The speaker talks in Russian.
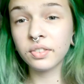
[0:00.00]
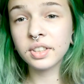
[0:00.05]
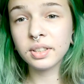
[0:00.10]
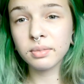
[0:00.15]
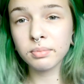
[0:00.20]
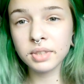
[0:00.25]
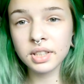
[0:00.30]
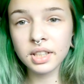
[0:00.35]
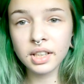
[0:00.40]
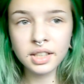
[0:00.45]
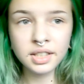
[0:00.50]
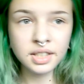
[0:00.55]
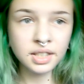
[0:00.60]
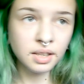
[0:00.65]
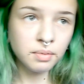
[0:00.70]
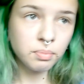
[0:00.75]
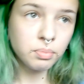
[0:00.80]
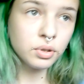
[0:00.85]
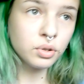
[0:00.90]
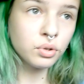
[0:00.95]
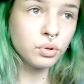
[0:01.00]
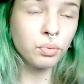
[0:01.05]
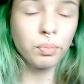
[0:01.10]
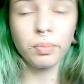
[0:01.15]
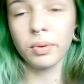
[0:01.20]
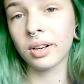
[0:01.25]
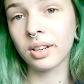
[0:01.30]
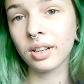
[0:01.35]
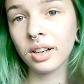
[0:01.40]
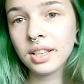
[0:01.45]
Всем здрасте, пизду
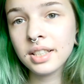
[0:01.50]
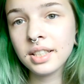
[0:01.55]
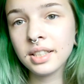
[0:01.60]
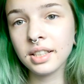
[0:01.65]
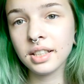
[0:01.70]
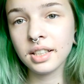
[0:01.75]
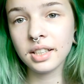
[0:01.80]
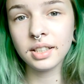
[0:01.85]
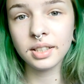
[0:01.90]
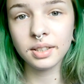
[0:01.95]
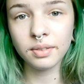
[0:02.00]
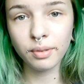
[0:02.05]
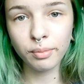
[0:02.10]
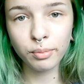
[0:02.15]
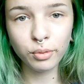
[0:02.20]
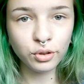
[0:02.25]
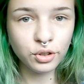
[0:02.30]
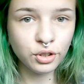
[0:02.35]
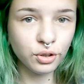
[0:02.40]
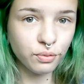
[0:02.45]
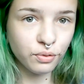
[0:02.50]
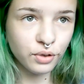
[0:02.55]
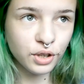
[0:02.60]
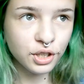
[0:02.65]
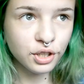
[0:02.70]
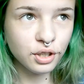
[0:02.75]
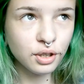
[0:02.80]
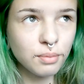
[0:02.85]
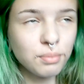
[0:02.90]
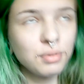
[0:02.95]
покрасьте, и с вами очень
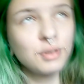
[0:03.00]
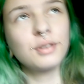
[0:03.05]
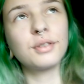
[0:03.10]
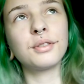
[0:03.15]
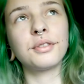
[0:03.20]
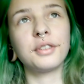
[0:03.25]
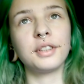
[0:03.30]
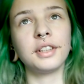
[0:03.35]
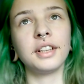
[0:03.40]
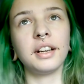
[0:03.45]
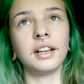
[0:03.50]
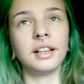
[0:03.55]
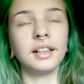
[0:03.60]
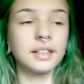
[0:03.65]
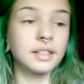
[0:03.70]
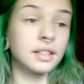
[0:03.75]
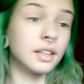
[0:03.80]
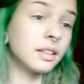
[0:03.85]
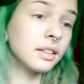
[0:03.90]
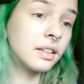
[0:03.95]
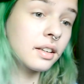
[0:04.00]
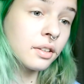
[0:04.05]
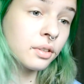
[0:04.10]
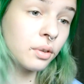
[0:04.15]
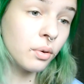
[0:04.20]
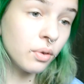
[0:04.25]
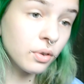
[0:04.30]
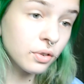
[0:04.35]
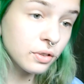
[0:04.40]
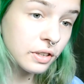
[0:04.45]
важная персона Александра
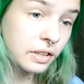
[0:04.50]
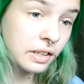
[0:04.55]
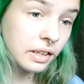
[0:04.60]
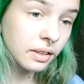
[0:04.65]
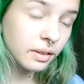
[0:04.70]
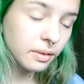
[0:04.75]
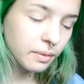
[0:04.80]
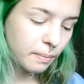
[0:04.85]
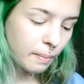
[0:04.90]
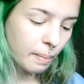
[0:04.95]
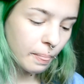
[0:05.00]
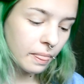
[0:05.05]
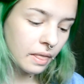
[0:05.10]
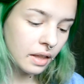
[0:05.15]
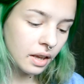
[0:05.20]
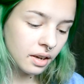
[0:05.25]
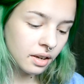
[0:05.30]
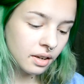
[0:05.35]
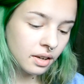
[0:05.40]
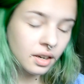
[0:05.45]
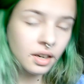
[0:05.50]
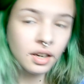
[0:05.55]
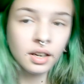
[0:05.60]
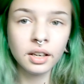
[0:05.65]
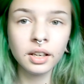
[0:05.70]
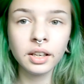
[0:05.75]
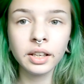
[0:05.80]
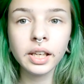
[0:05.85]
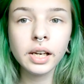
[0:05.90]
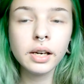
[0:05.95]
Осгард.
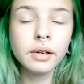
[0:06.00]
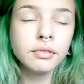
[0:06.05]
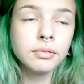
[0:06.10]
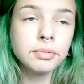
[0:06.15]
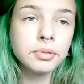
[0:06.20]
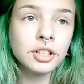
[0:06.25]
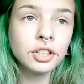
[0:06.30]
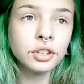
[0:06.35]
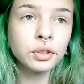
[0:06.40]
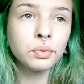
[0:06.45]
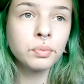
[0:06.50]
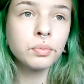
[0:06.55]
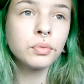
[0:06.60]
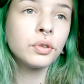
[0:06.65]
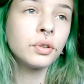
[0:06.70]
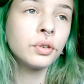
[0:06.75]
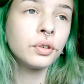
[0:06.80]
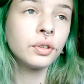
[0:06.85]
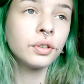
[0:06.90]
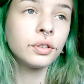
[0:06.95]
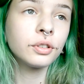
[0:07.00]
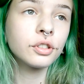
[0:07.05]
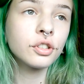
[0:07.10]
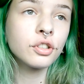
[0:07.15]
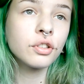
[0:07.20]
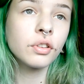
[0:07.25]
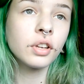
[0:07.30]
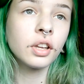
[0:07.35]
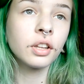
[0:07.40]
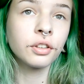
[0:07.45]
Я вообще думала,
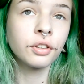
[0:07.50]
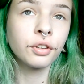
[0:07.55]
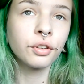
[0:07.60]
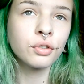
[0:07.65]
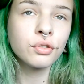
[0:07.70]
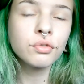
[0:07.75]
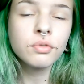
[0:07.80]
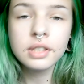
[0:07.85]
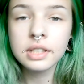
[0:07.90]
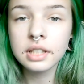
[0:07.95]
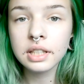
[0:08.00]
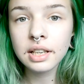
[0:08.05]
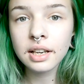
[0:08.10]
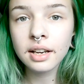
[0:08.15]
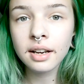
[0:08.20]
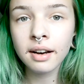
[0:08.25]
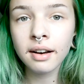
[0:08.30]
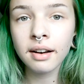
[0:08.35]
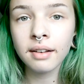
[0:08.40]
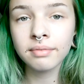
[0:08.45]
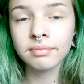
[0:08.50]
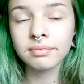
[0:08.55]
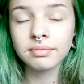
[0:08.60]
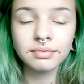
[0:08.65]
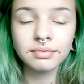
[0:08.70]
что я наряжусь для